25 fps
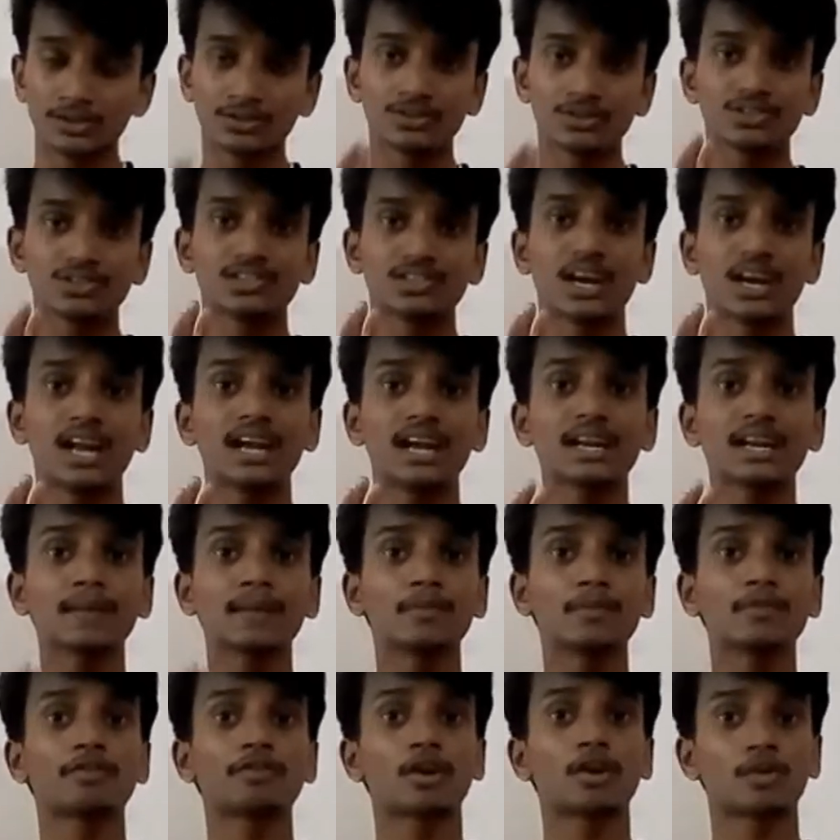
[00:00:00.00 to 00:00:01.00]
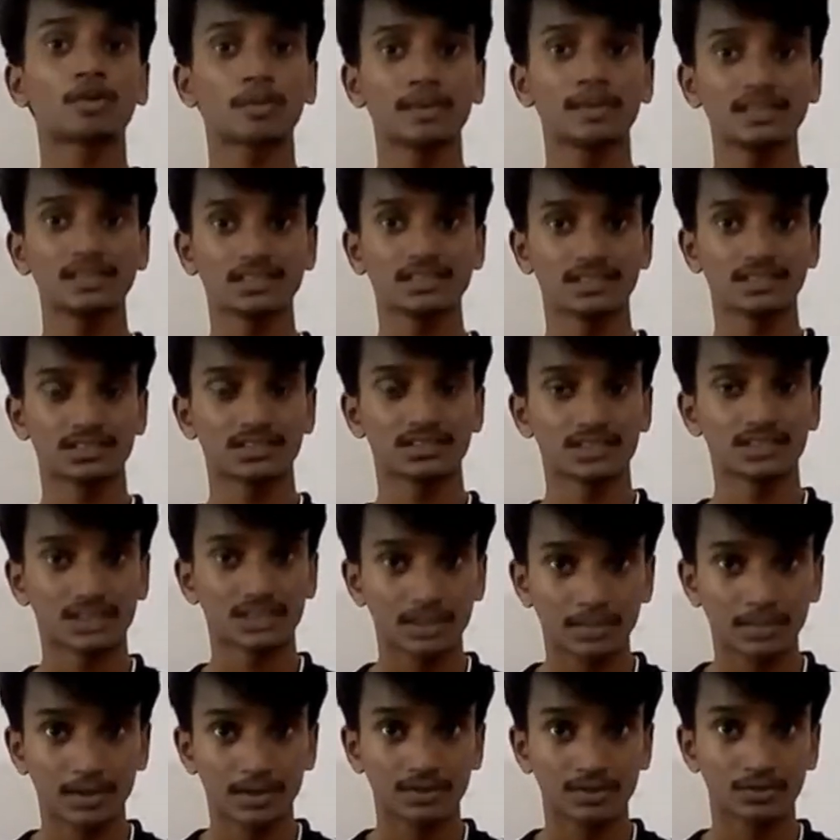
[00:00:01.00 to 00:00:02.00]
సో చాలా టైప్ ఆఫ్ ఆటోమైజేషన్స్
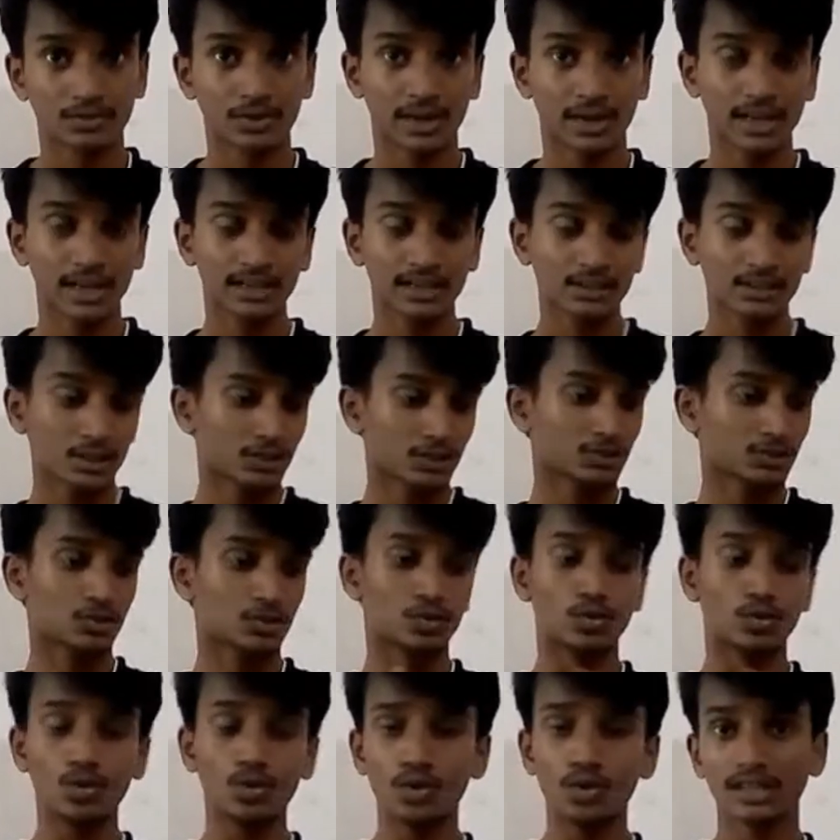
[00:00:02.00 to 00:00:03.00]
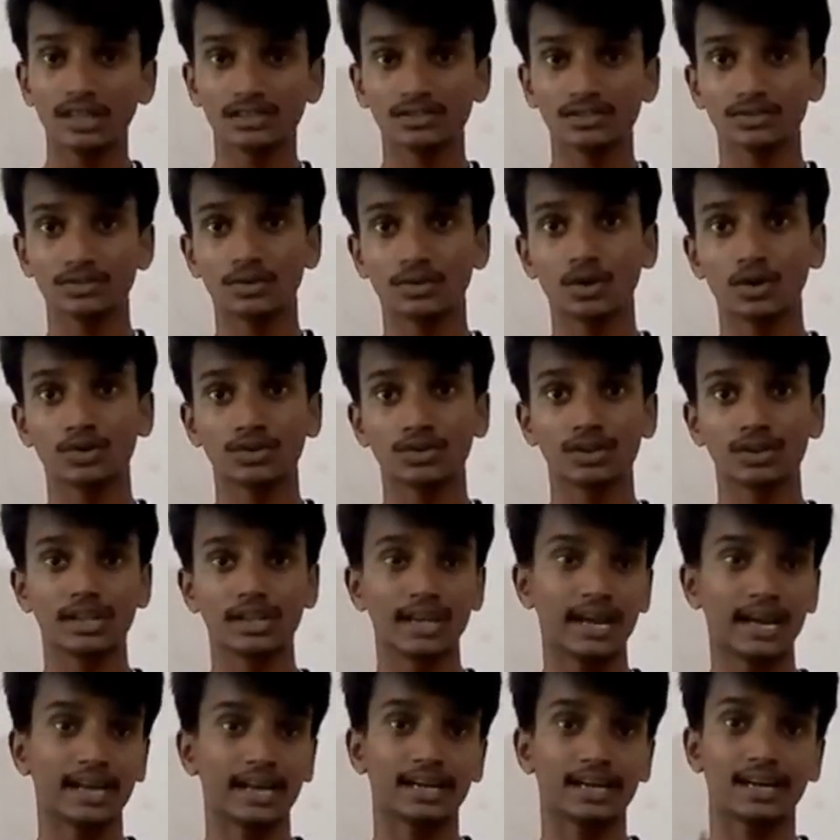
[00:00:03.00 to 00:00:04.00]
అయితే మనం ఉన్నాయి సో గూగుల్ ఎస్ఈఓ e
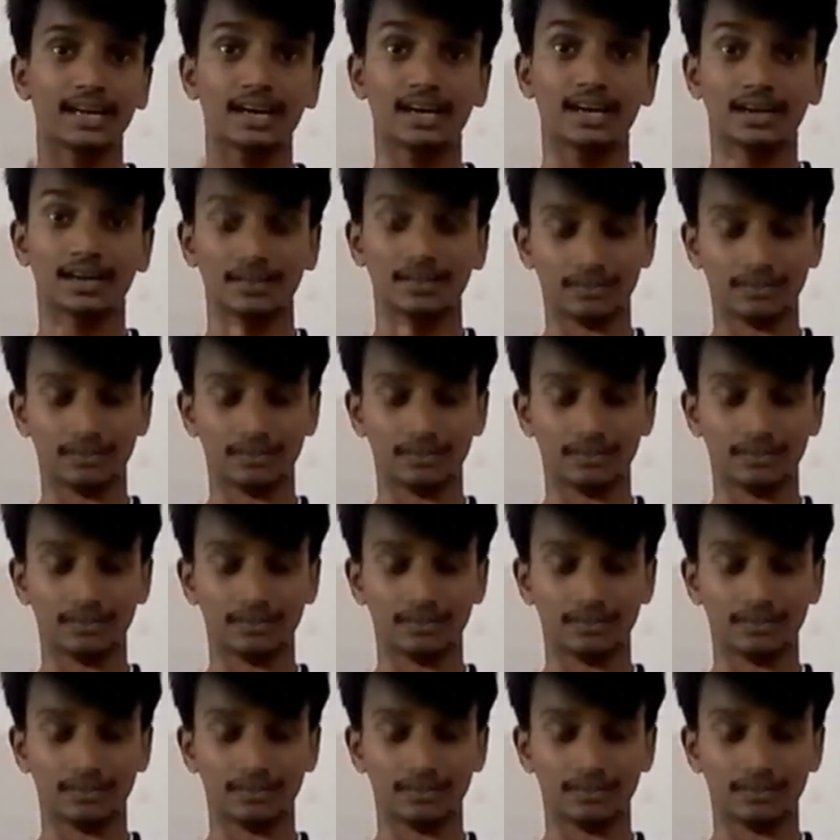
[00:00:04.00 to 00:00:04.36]
ఉంది అండ్